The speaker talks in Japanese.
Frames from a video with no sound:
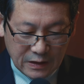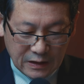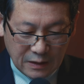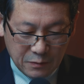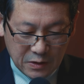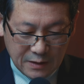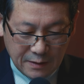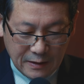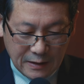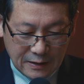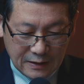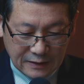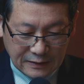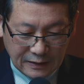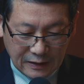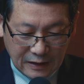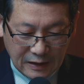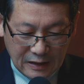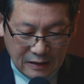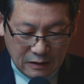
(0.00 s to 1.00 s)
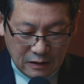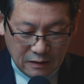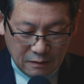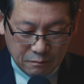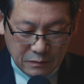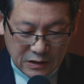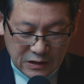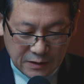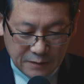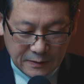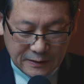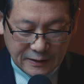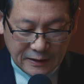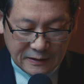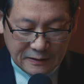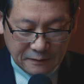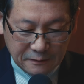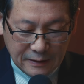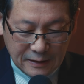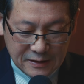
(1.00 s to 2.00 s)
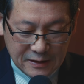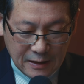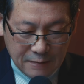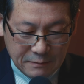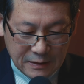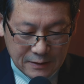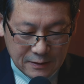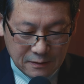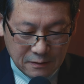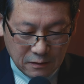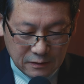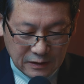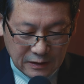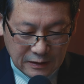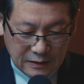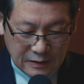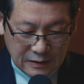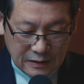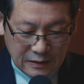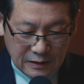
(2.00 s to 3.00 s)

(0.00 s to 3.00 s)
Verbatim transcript: 神様あなたが導いていてくださいますように、